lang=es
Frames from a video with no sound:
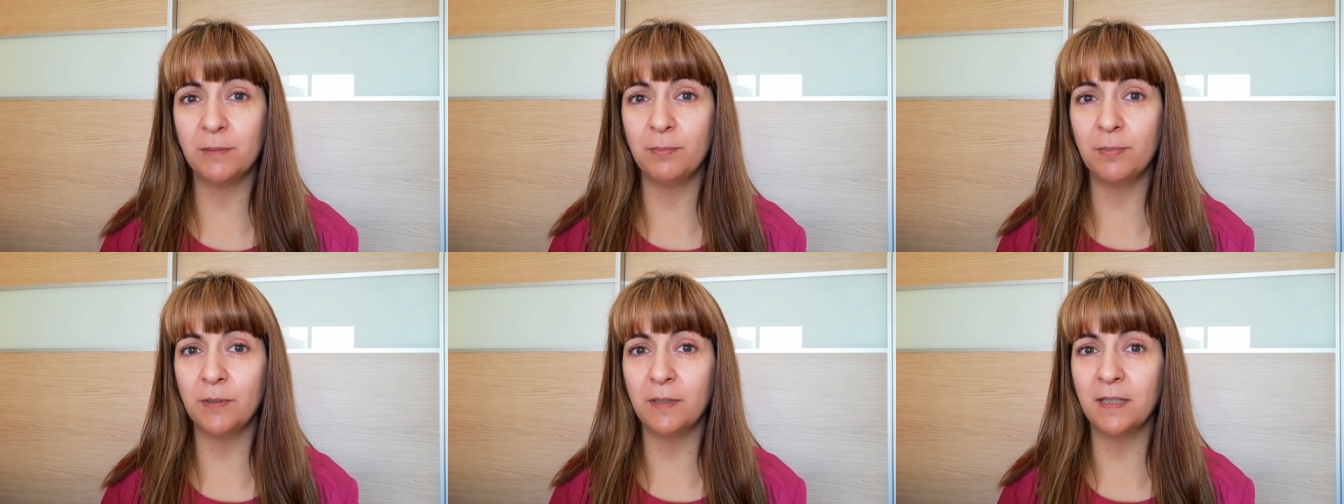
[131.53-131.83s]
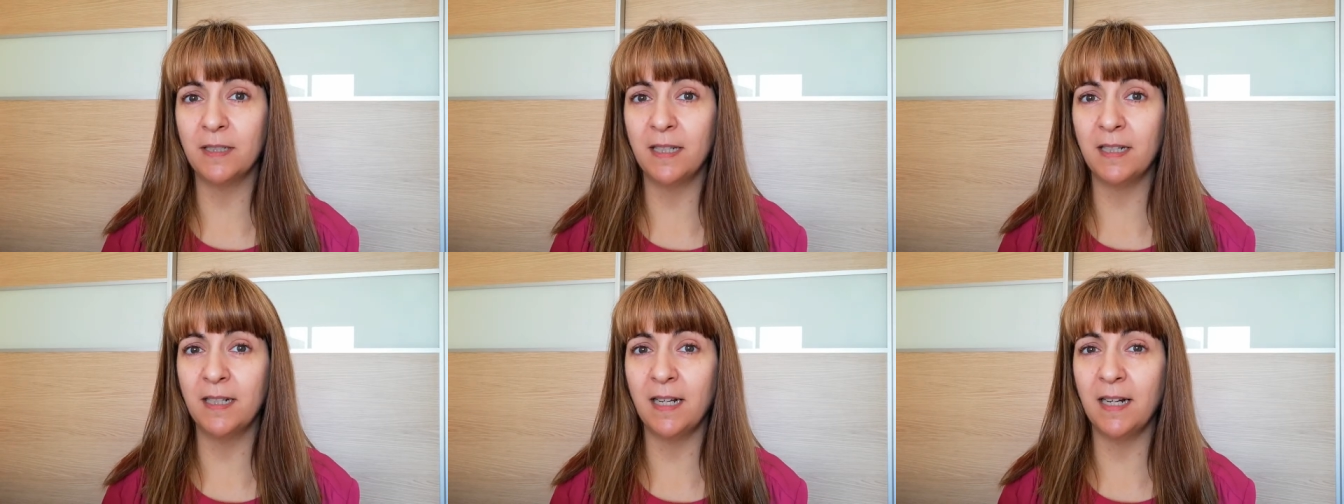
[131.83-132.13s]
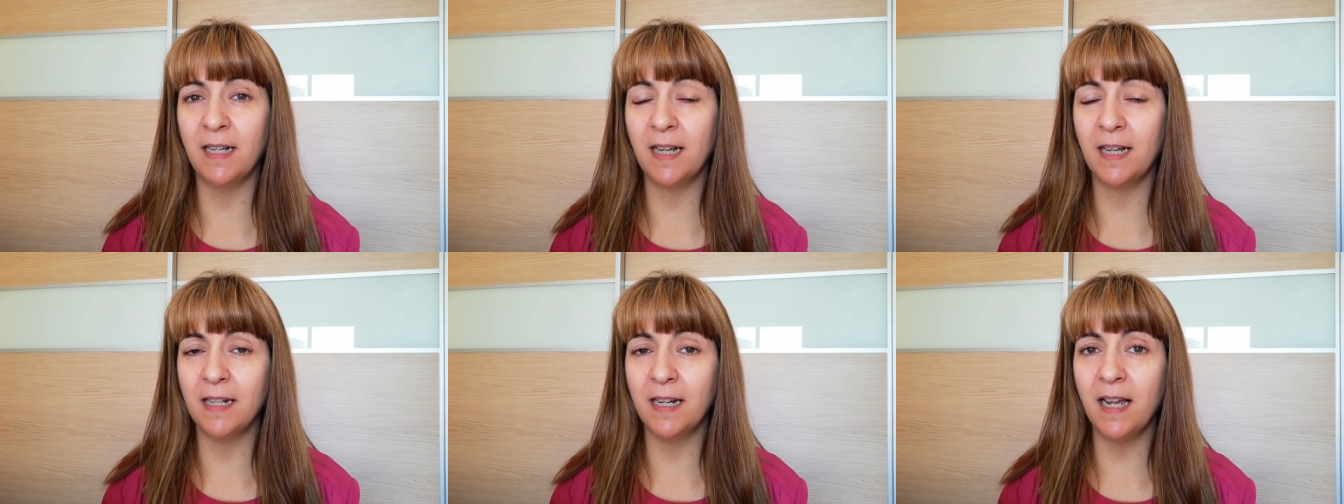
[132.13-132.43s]
porque en
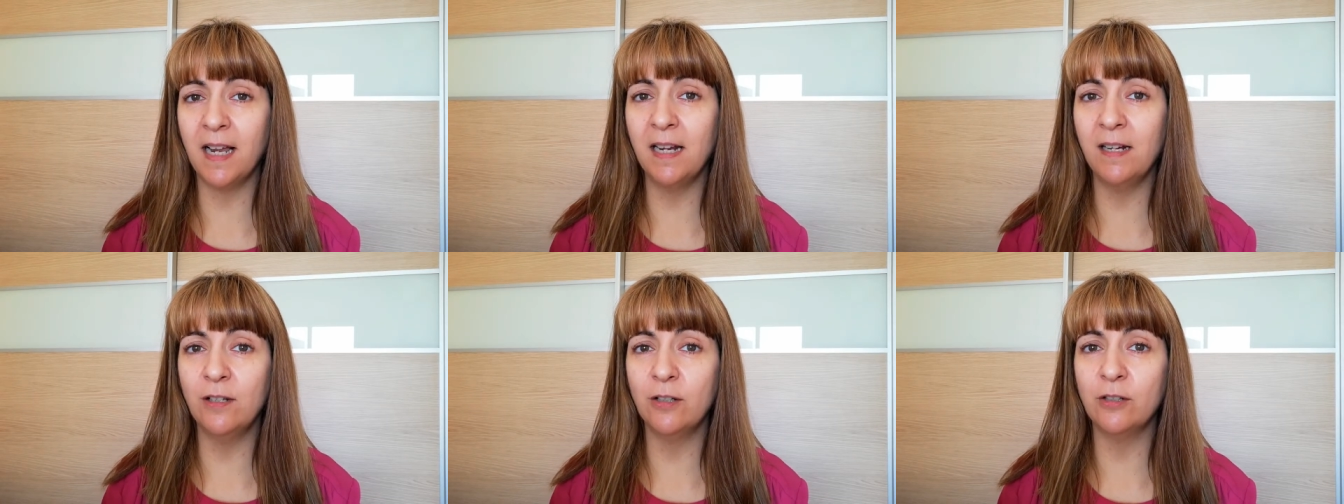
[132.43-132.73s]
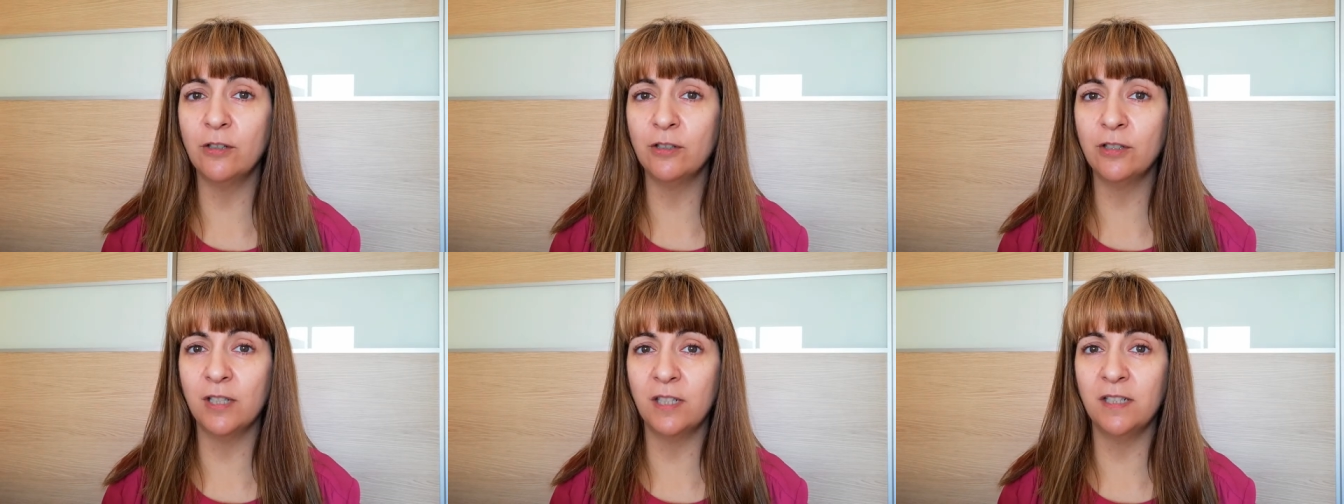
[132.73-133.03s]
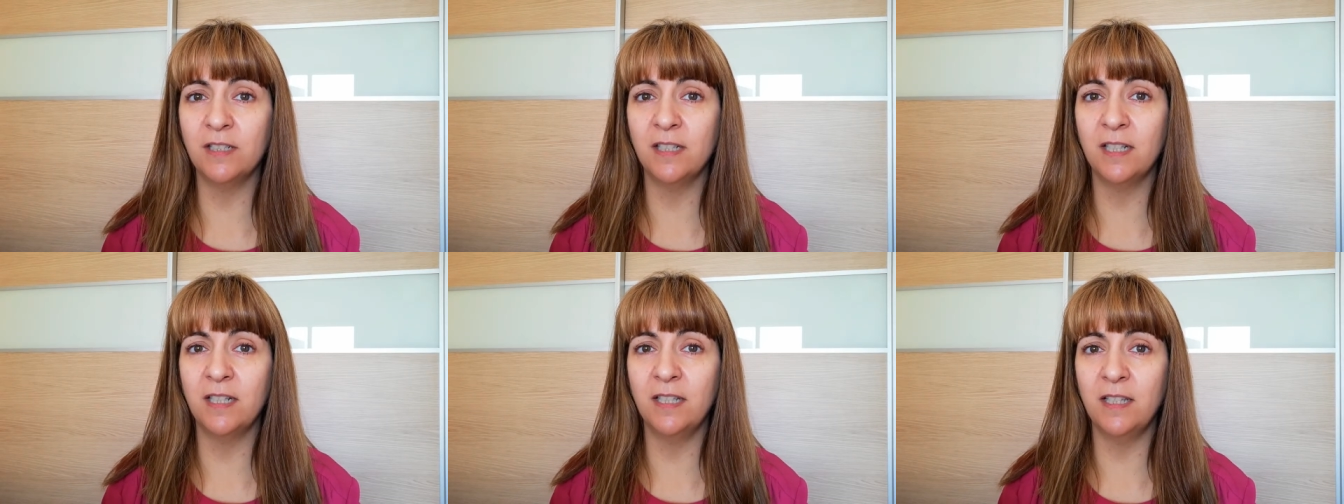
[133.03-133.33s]
el canal os he
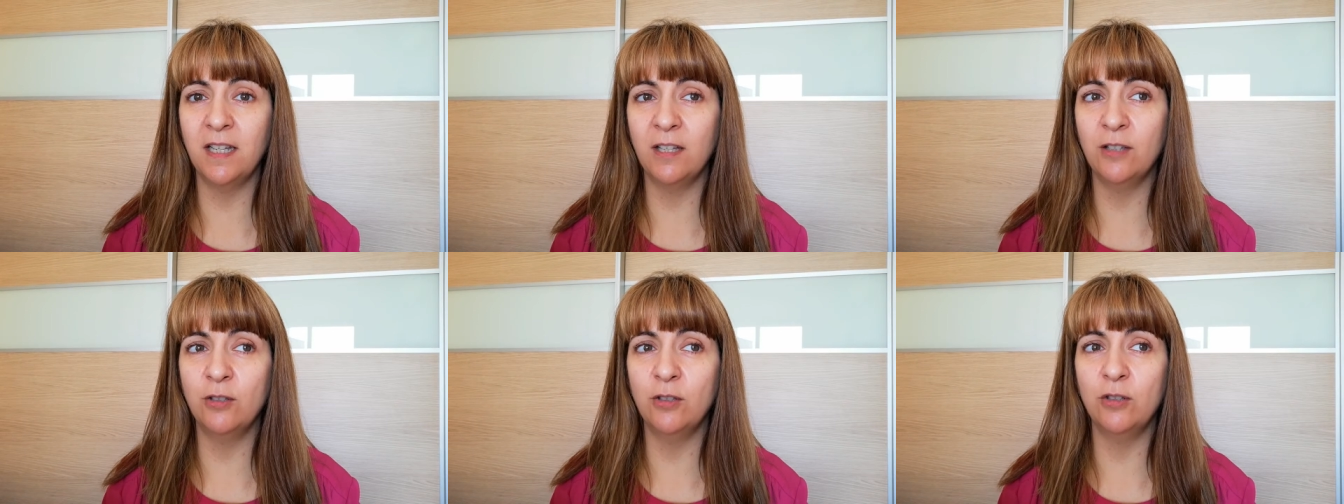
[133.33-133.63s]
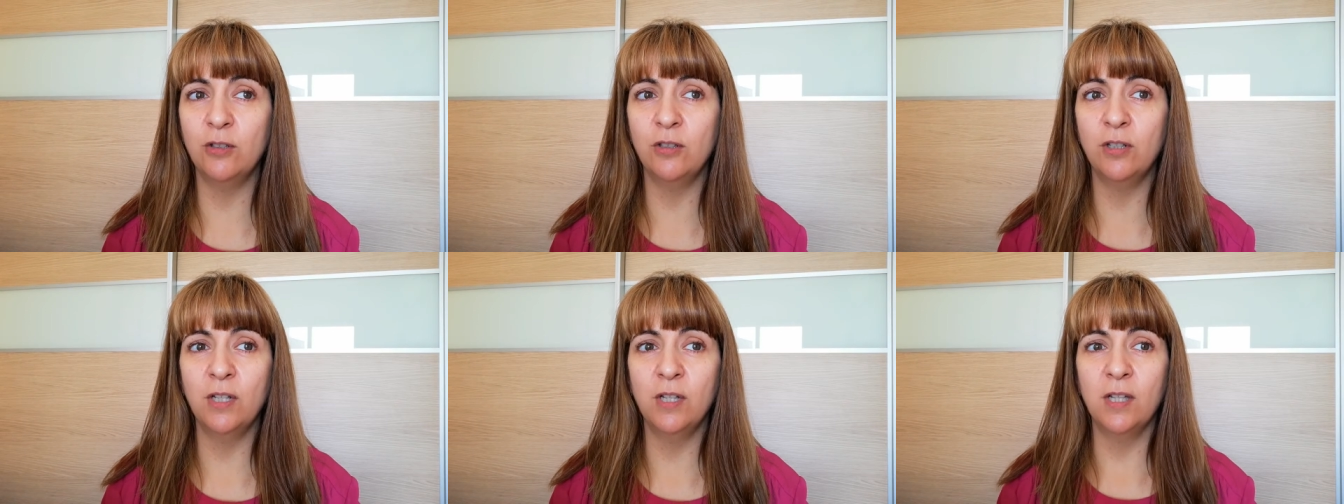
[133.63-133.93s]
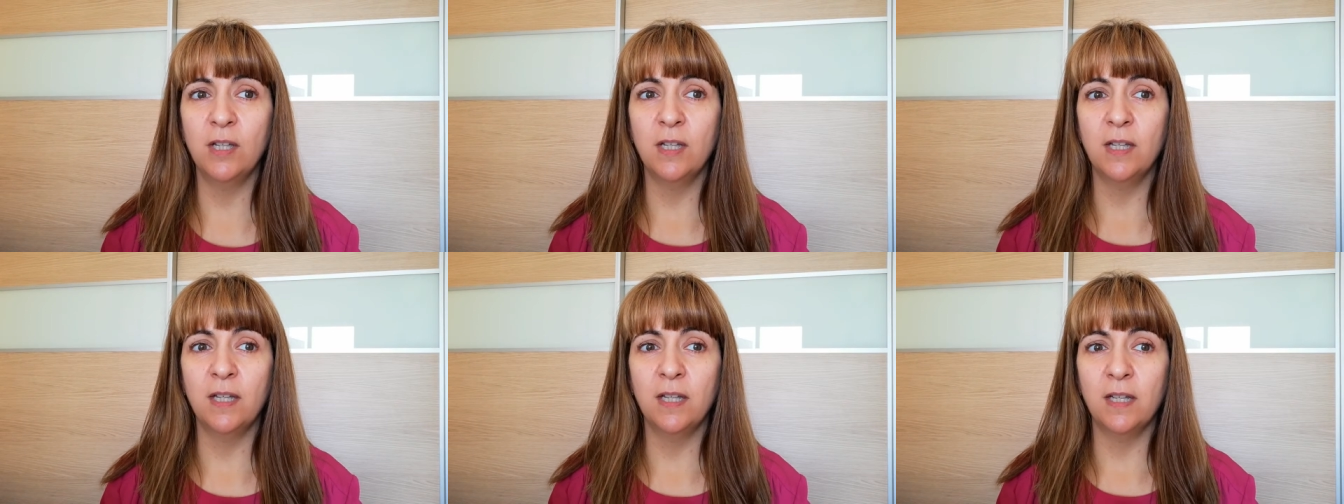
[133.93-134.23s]
enseñado
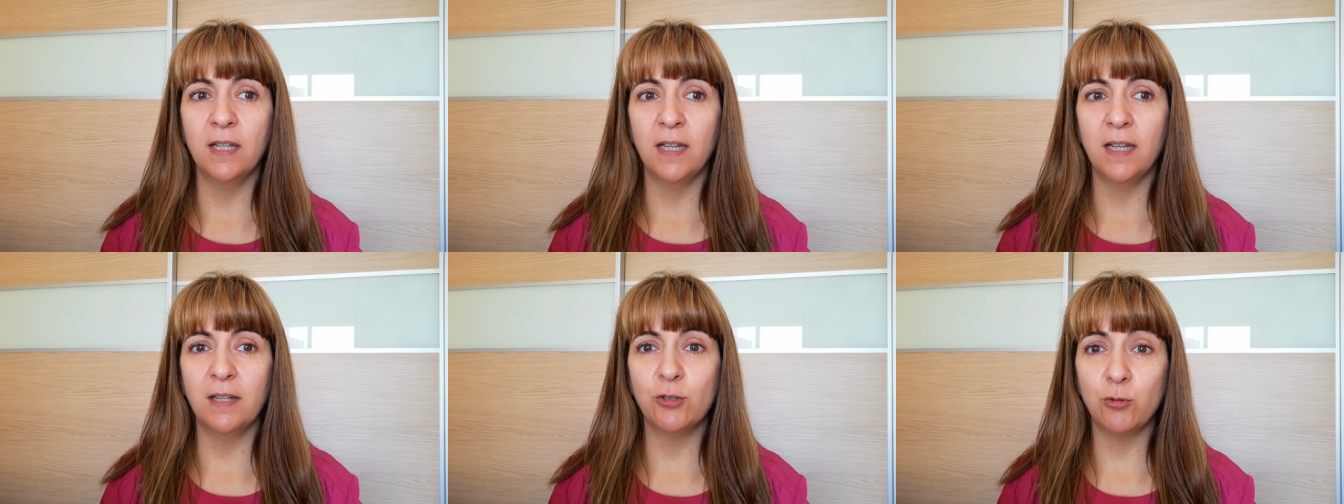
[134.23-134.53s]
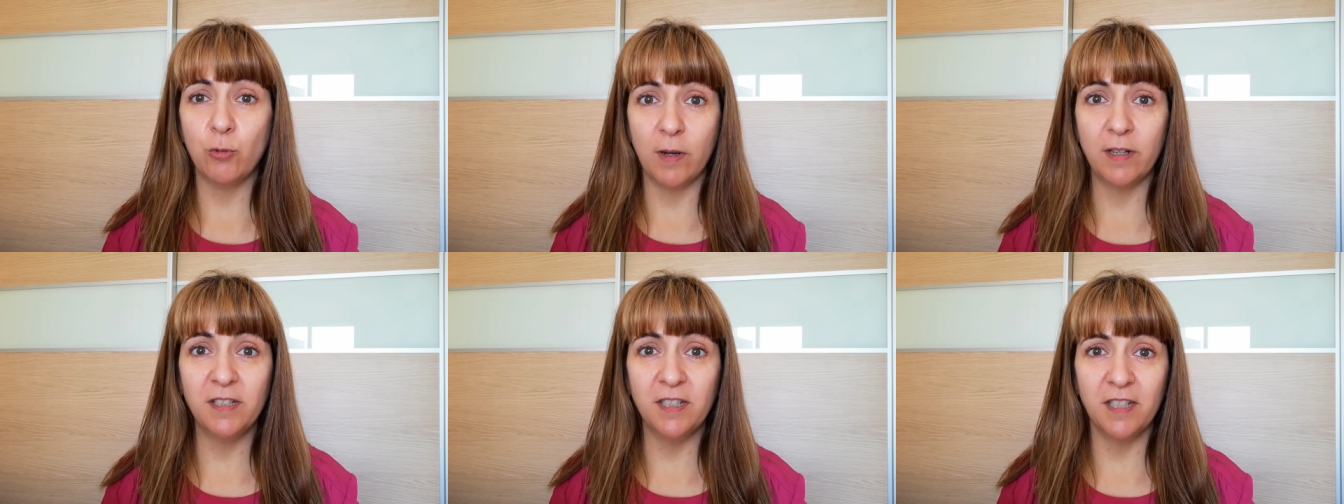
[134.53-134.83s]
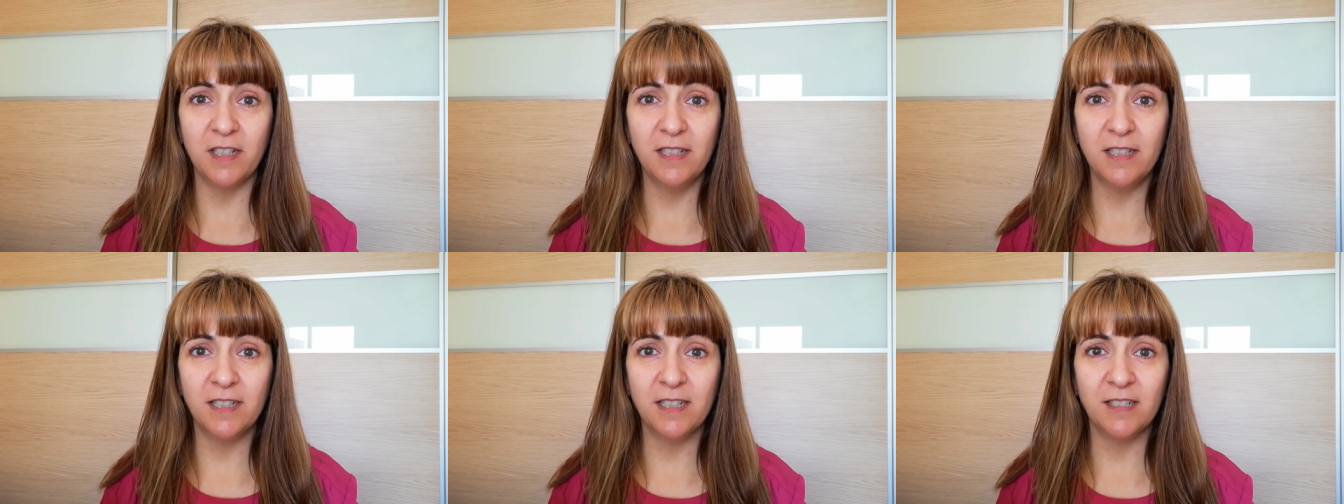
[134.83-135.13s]

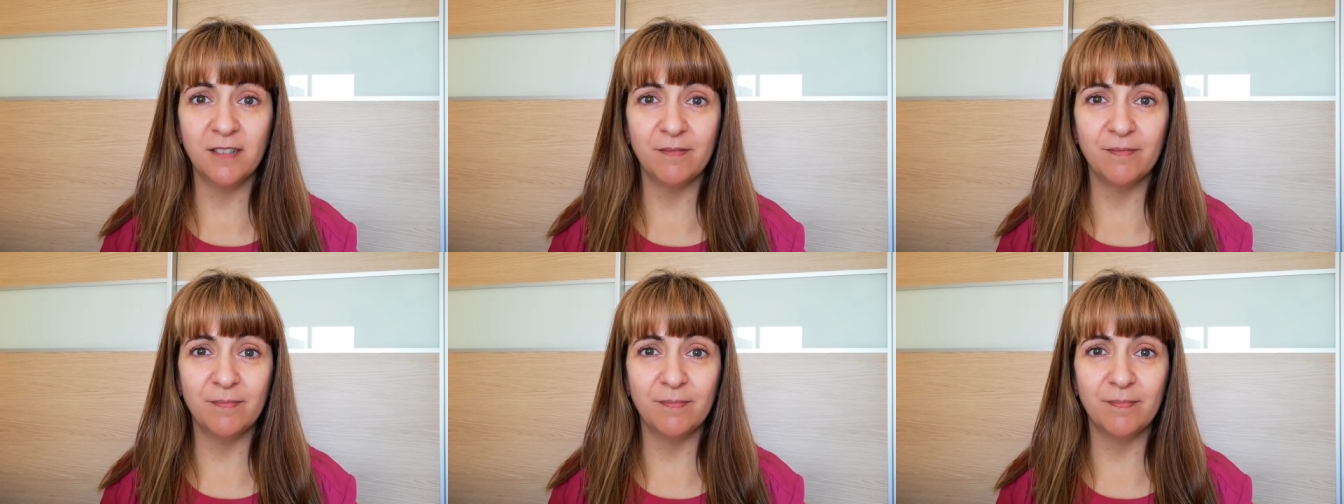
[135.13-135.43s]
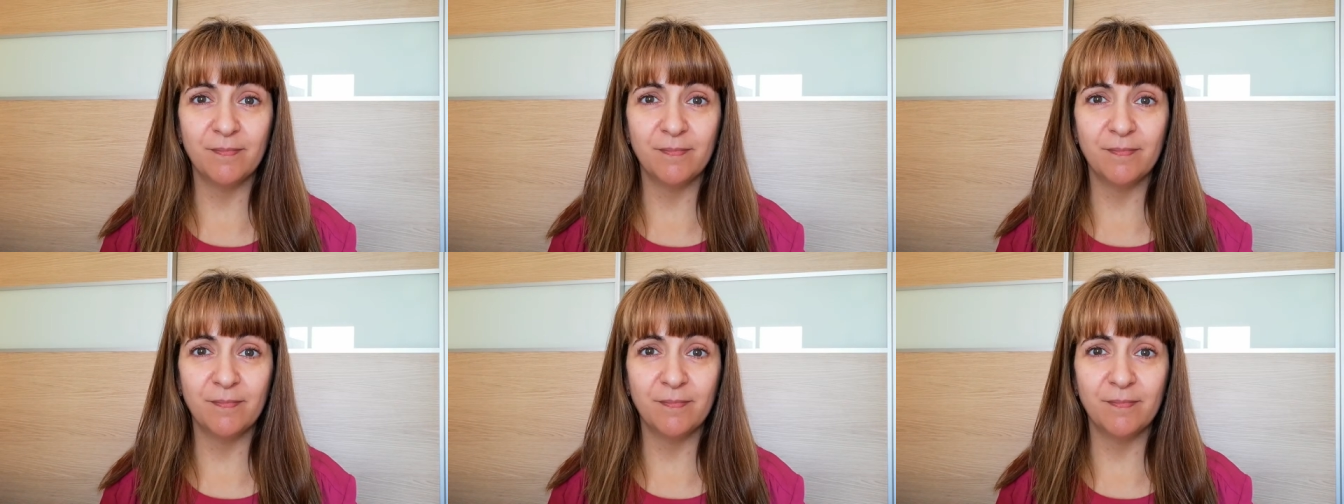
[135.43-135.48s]
swatches,